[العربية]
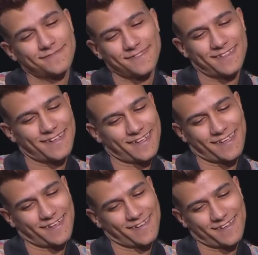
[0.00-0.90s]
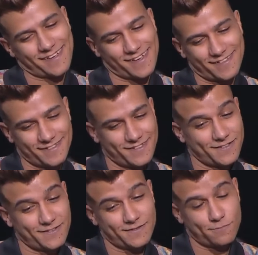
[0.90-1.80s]
ناس الحاجات اللي انت آه، بتحبها عادي
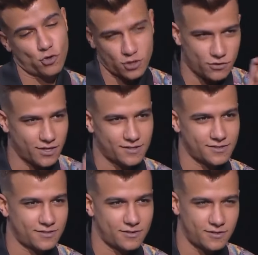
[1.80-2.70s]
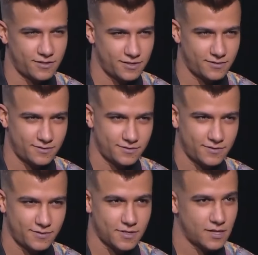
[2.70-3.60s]
ممكن حته صغيره قول حته
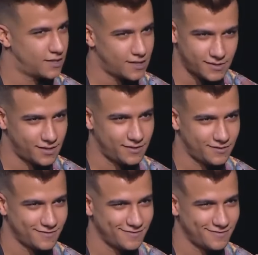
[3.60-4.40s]
صغيره انت عايز ايه؟